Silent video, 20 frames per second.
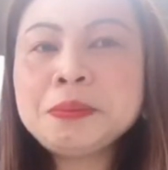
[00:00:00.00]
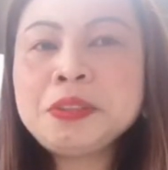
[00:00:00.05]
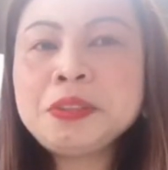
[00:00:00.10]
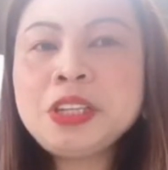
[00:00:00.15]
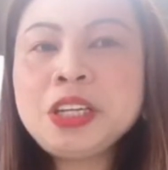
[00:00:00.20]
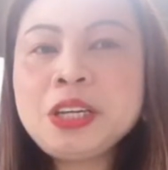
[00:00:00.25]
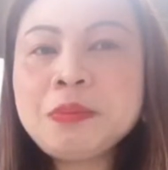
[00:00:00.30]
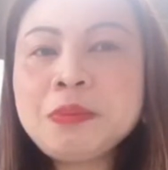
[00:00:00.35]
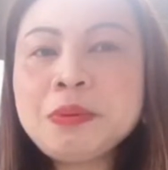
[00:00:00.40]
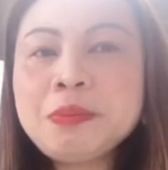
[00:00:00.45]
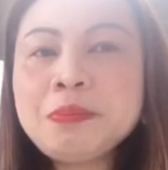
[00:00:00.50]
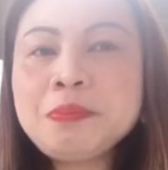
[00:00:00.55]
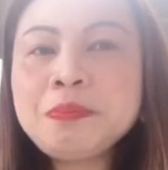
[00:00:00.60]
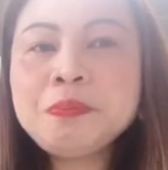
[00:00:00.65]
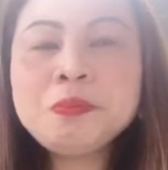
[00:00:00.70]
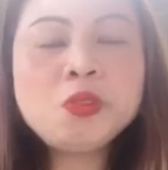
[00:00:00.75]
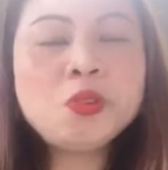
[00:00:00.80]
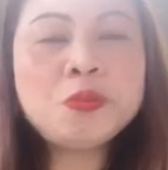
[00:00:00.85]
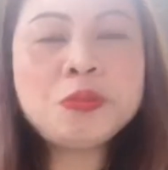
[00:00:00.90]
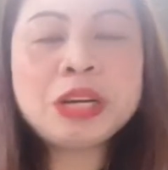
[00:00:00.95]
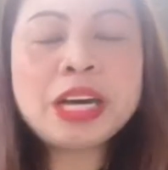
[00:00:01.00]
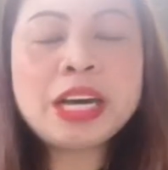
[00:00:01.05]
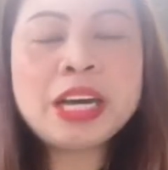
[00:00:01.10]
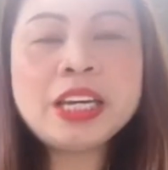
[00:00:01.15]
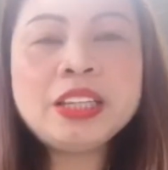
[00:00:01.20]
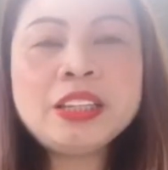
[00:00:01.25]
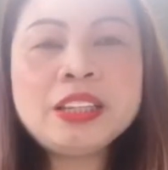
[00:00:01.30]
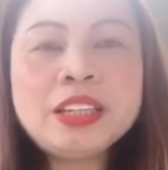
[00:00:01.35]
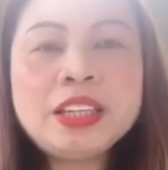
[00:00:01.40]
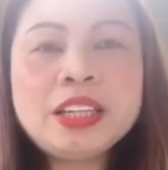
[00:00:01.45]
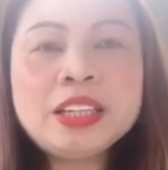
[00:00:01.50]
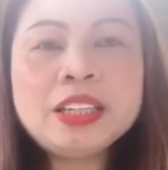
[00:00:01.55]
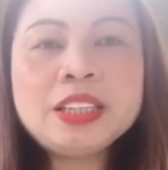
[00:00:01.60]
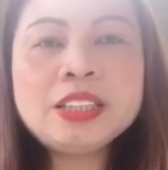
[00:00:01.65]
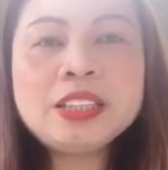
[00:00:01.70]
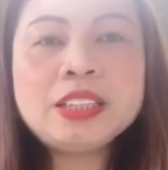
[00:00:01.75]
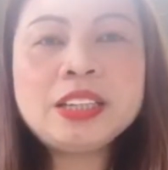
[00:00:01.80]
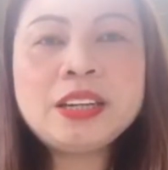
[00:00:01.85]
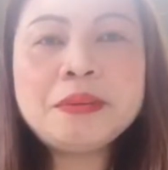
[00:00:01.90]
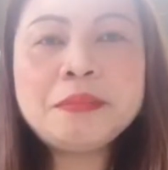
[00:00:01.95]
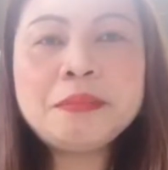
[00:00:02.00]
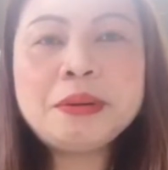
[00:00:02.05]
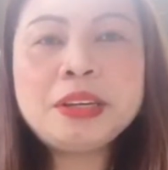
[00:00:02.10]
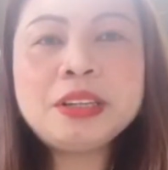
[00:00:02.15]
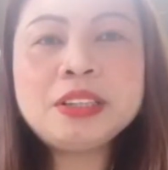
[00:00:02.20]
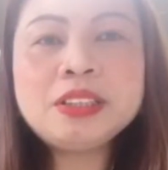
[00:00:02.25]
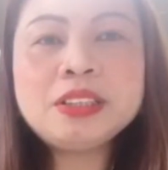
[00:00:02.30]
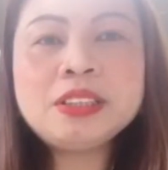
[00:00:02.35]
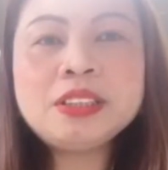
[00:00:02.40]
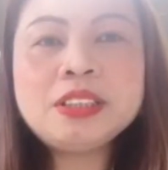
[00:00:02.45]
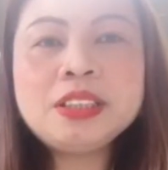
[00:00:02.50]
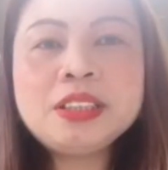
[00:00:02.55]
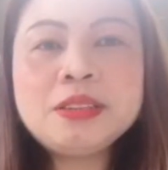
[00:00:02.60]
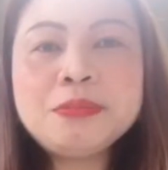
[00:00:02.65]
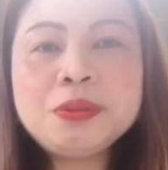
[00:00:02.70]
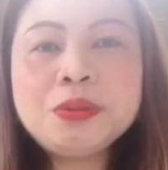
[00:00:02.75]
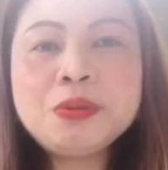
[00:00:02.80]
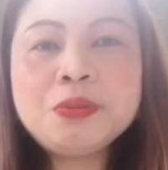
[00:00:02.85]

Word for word: hindi kami kumakain talaga sa labas, hindi kami